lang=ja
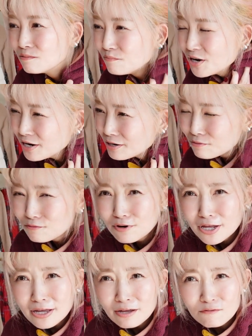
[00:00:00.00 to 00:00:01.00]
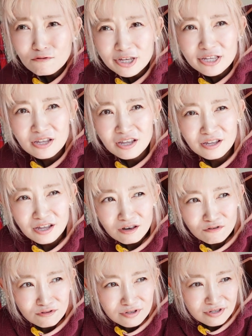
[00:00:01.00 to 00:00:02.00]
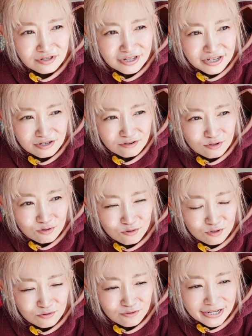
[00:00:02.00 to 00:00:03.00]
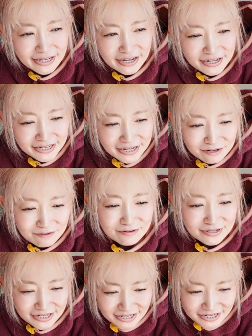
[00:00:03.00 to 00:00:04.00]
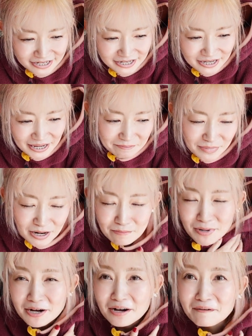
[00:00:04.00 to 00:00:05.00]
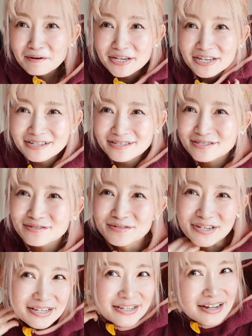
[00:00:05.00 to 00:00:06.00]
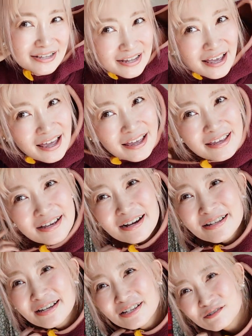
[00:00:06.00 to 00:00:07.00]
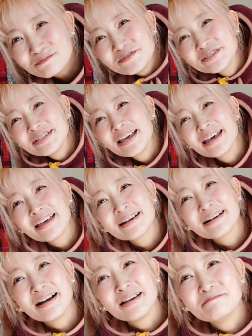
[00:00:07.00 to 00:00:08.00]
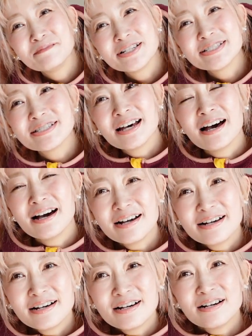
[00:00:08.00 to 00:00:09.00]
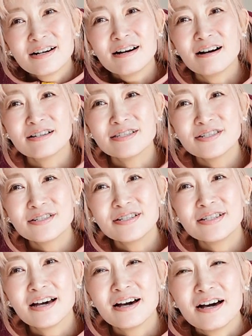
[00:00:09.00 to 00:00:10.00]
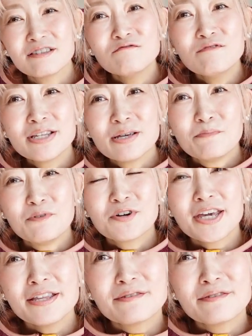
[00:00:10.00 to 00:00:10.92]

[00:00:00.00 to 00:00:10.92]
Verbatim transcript: まあこれを着て寝るってっていうことはないだろうし、まあまあ乾きやすそうやったんでいいかなと思って買いました。暑いな。あとはねポケッ